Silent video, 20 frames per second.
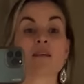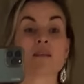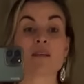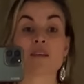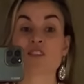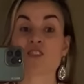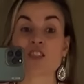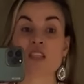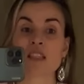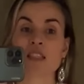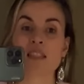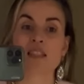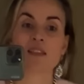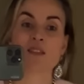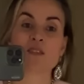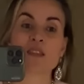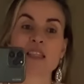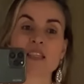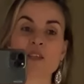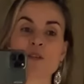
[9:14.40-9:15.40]
Achei ele
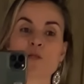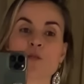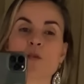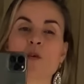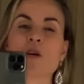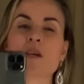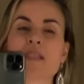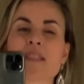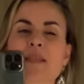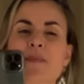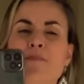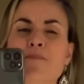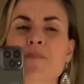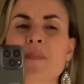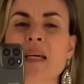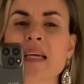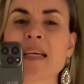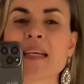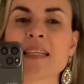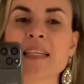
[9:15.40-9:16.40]
lindo, ele é um rosa
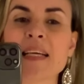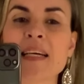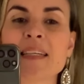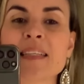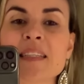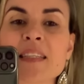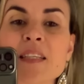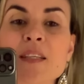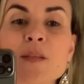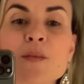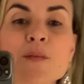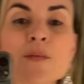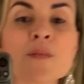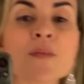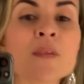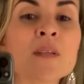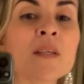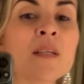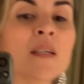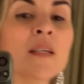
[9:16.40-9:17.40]
bem
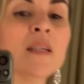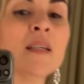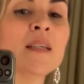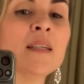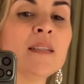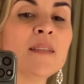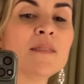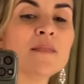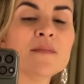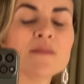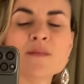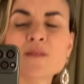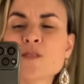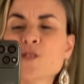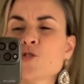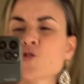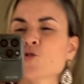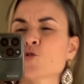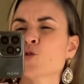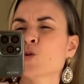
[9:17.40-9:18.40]
clarinho,
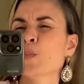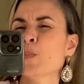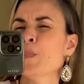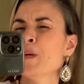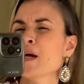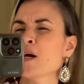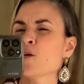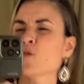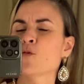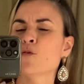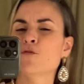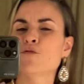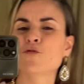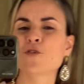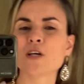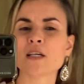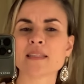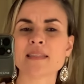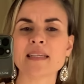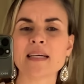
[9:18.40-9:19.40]
super
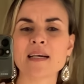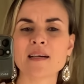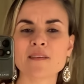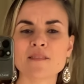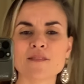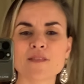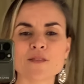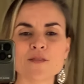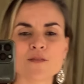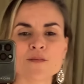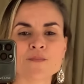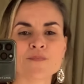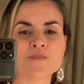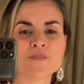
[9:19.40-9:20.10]
confortável.